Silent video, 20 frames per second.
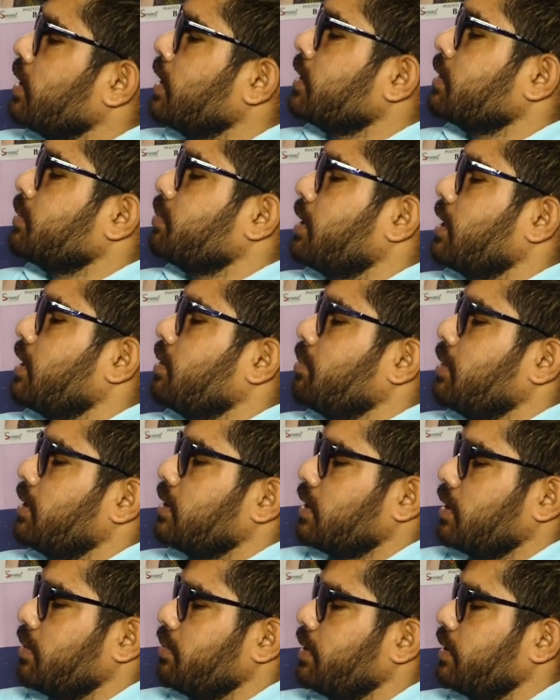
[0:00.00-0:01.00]

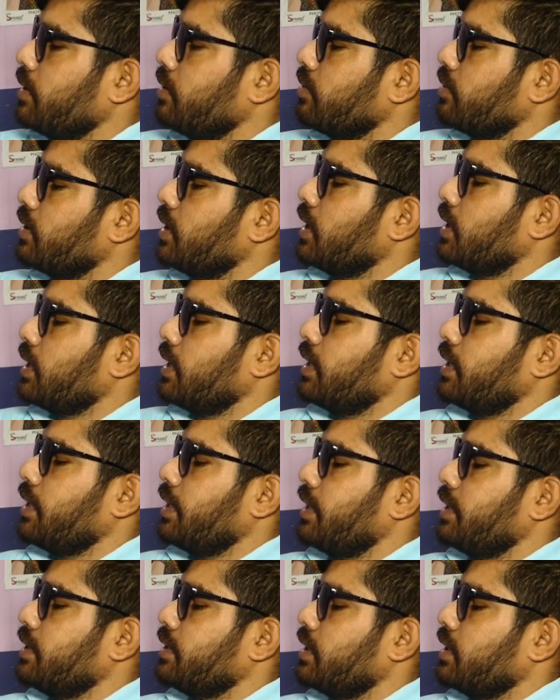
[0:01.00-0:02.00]
एक्सपेरिमेंटल वीडियो देखने के
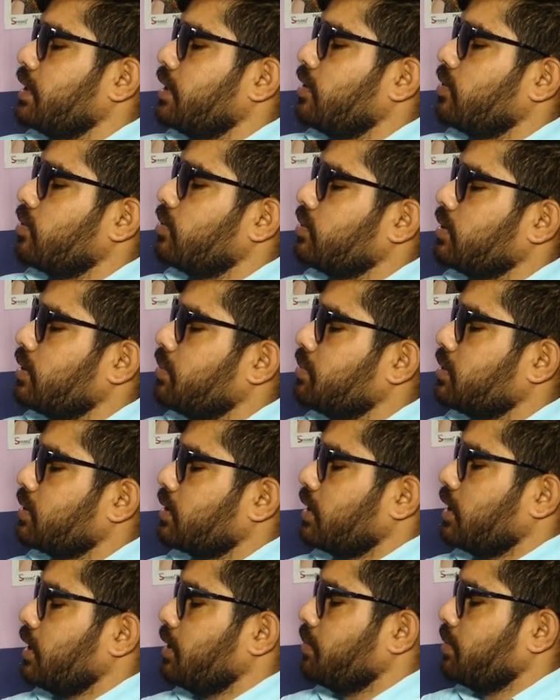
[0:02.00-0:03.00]
लिए चैनल को
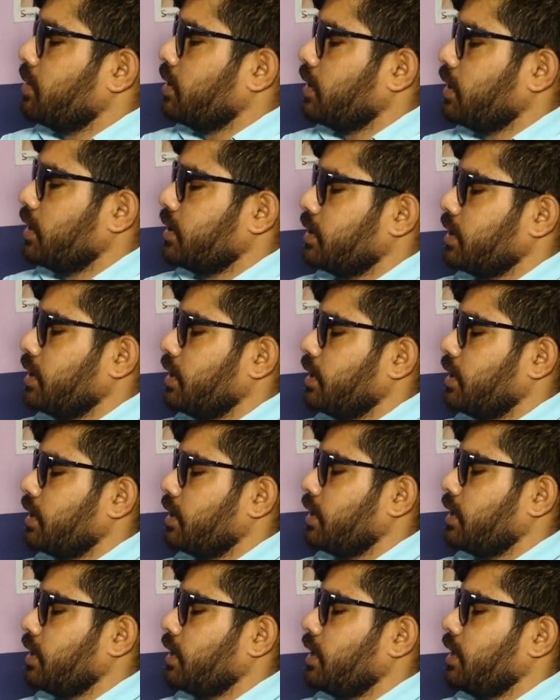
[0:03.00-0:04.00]
सब्सक्राइब करें शेयर
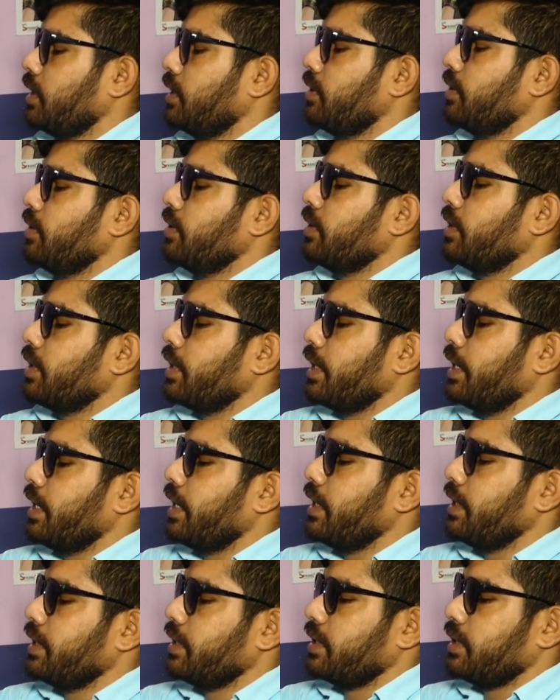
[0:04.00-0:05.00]
करें
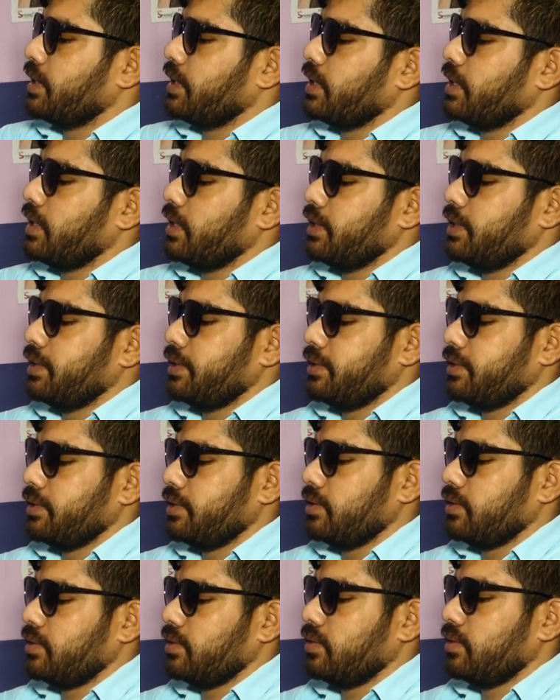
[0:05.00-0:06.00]
लाइक करें
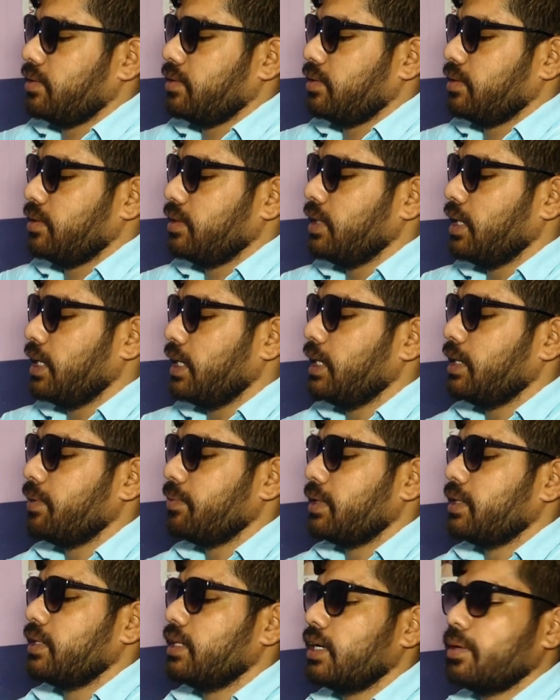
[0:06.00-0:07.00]

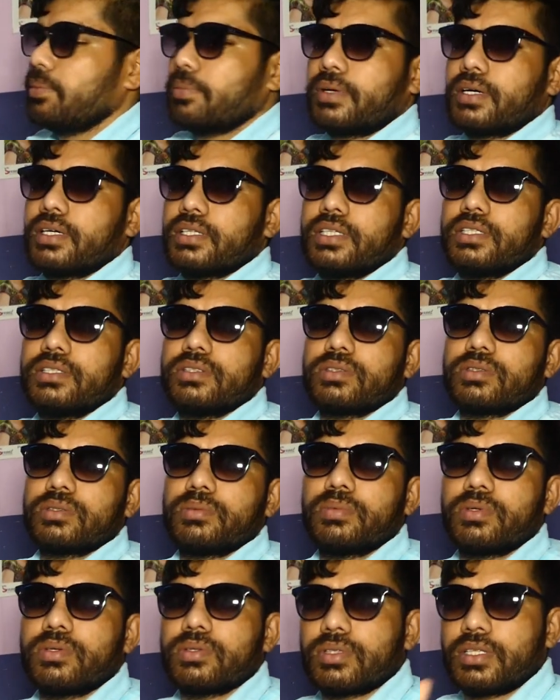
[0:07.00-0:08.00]
धन्यवाद आपका दिन
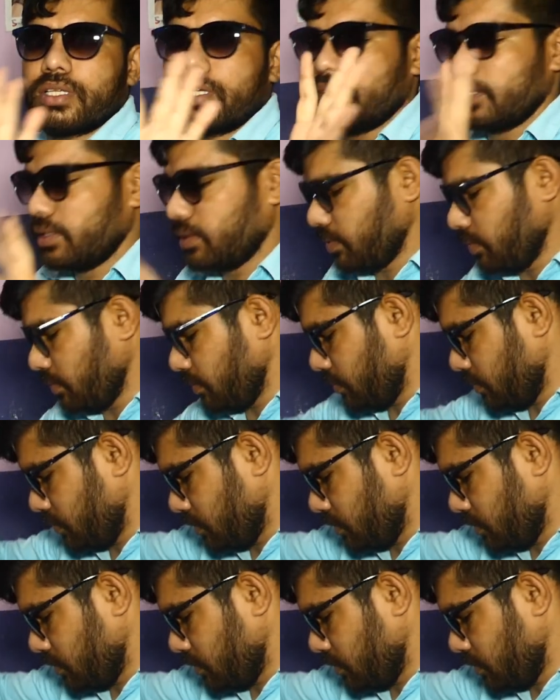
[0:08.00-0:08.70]
शुभ हो थैंक यू